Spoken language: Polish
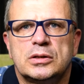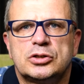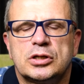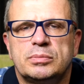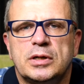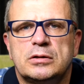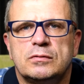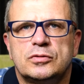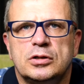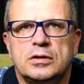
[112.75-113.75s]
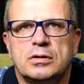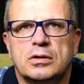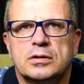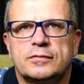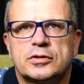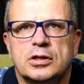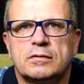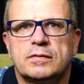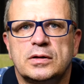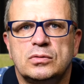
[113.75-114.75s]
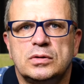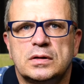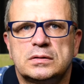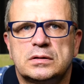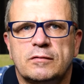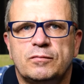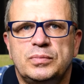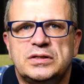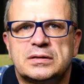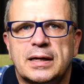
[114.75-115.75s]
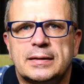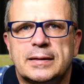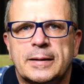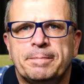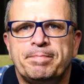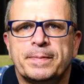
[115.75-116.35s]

3 metrów, czyli ona w skierowaniu jest wpisana.